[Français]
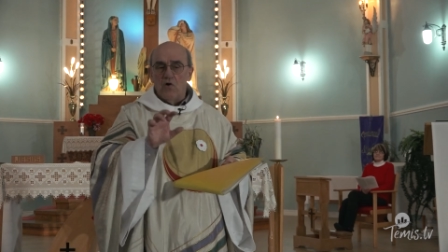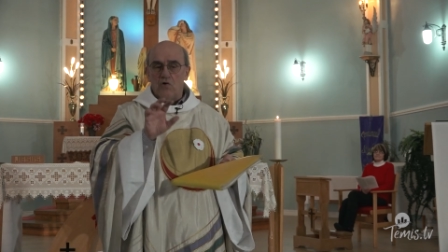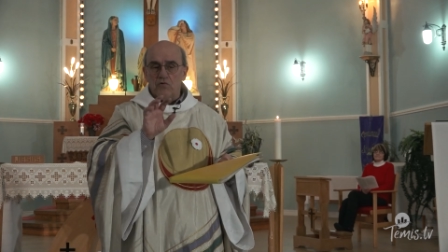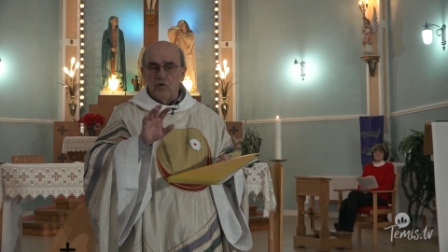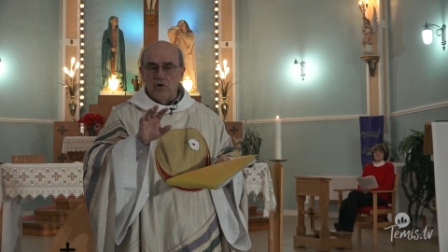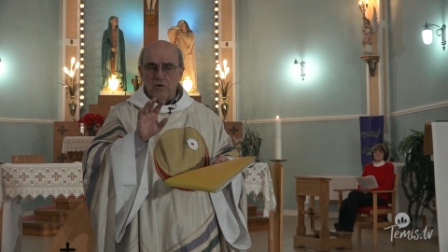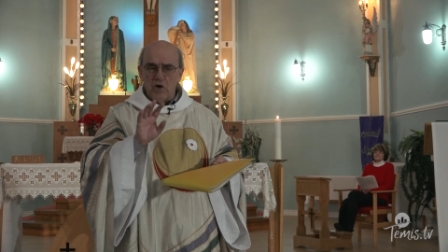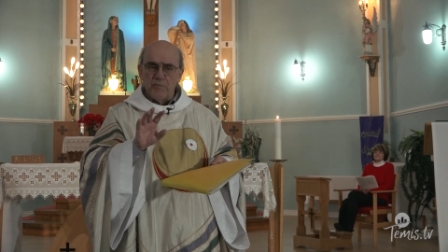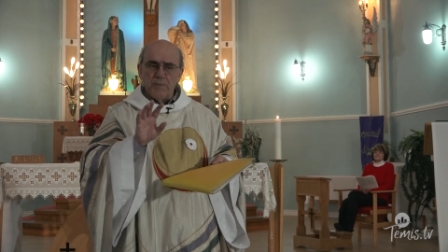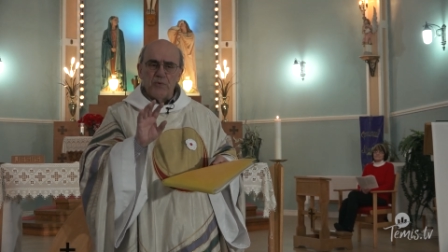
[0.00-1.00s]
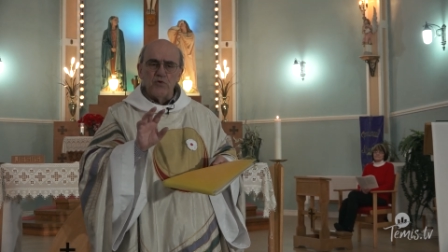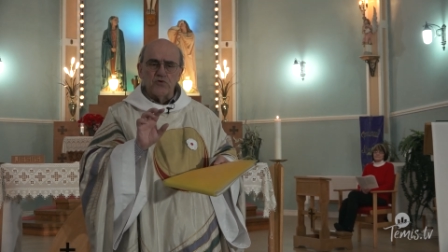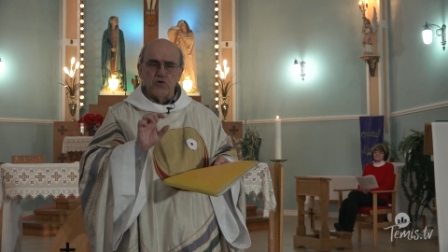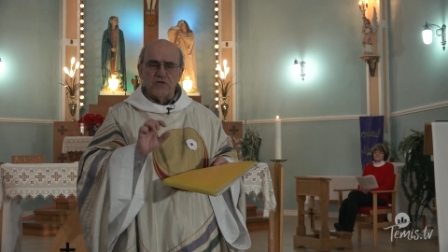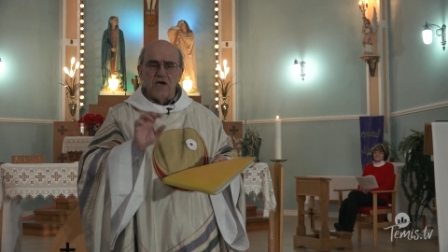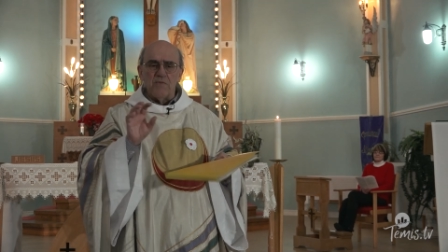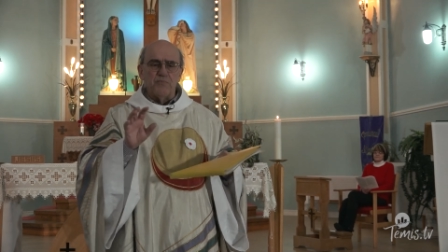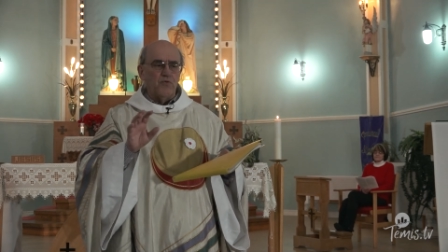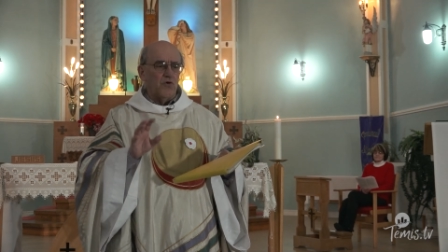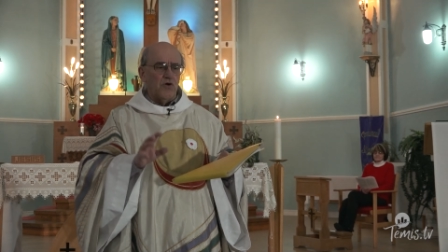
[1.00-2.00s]
On a un peu plus de temps
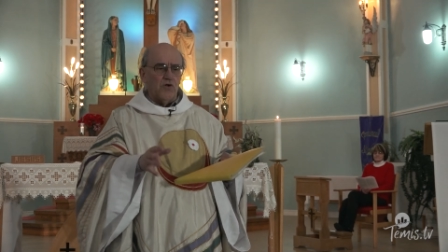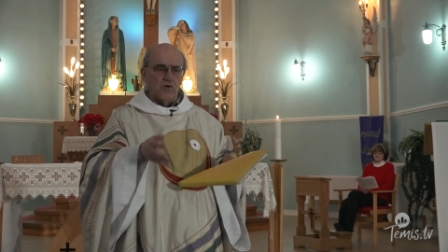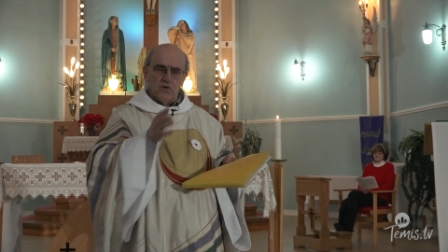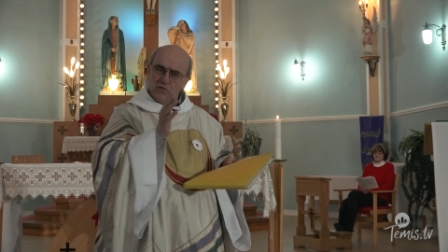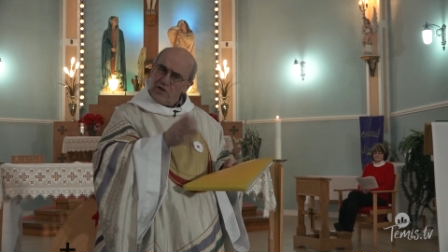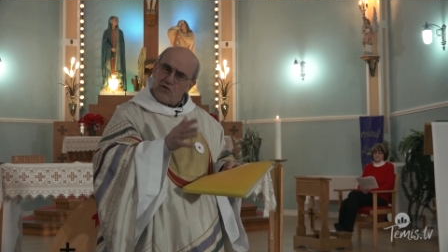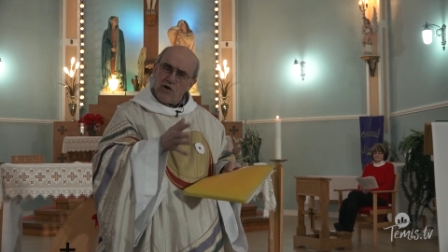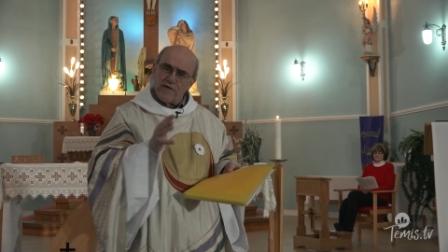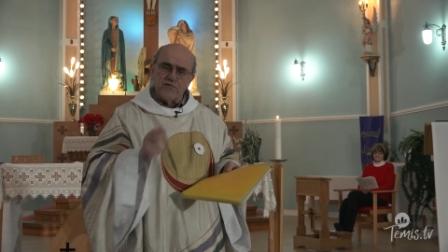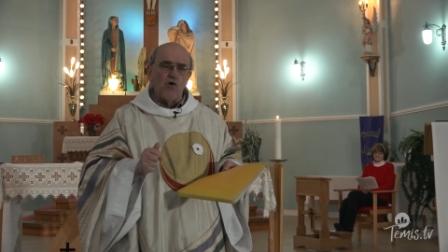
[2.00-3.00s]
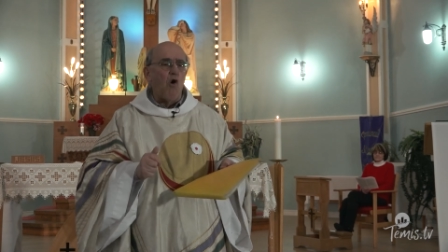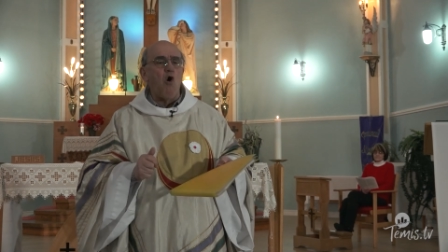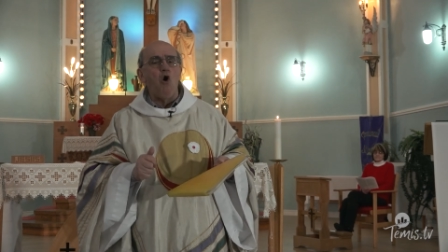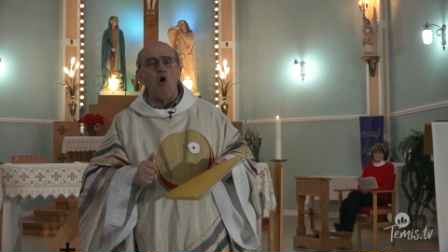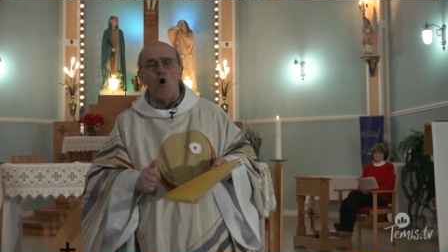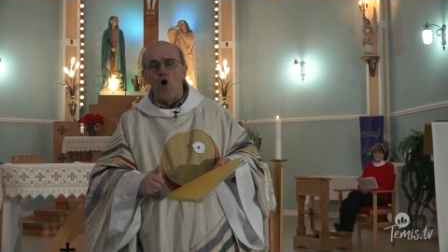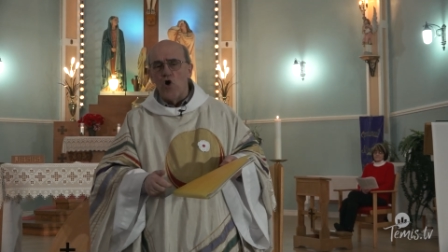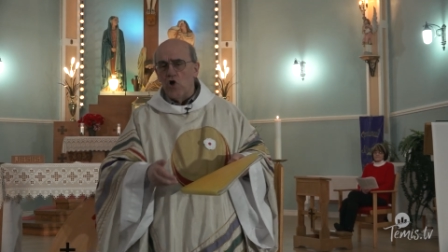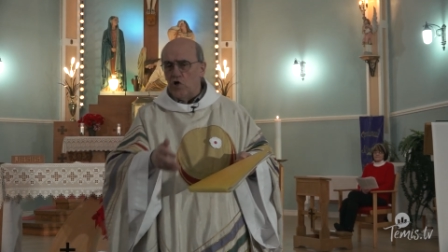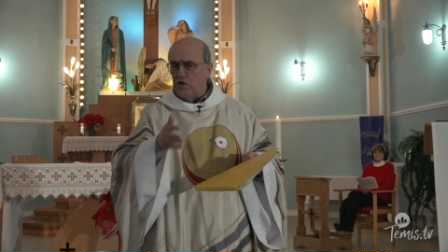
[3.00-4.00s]
pour euh, les corrections,
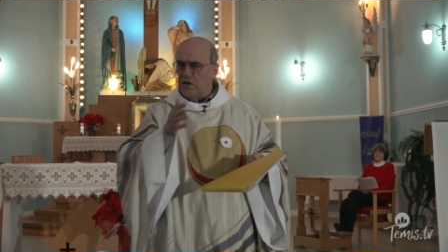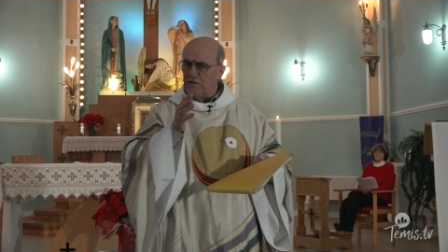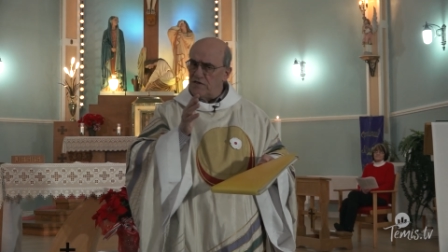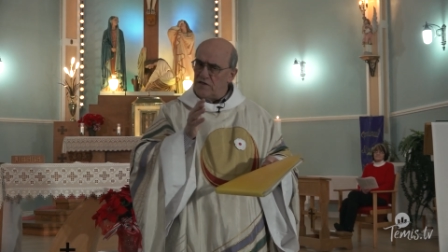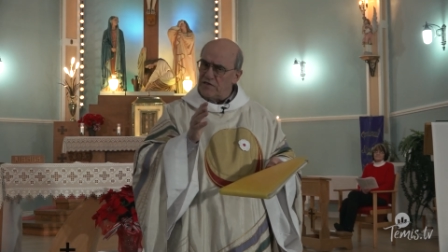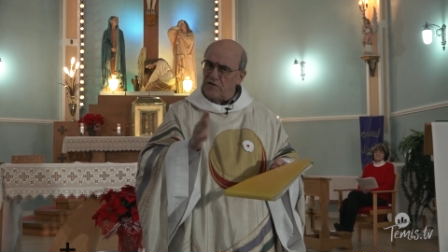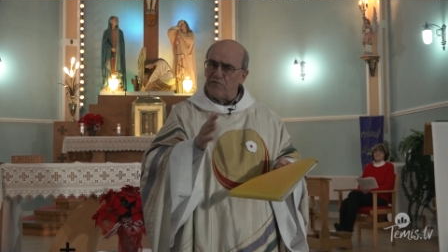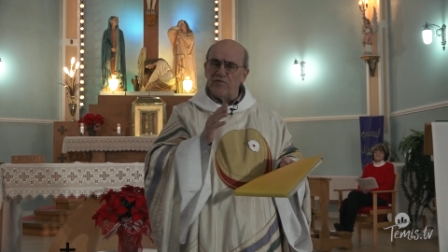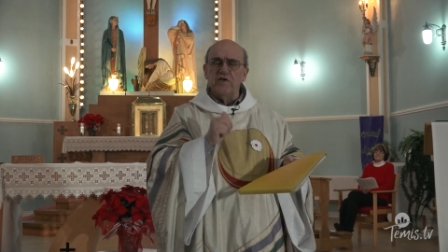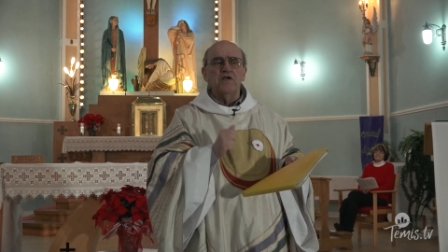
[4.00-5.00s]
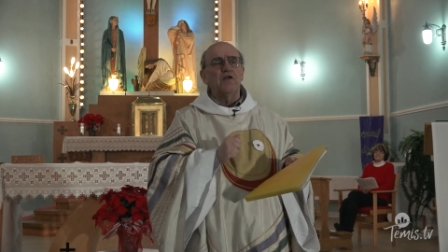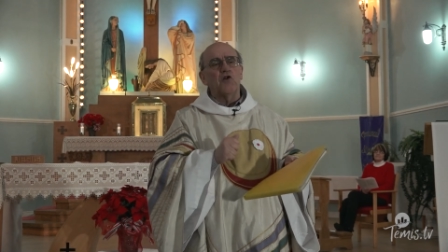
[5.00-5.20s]
les, les défis,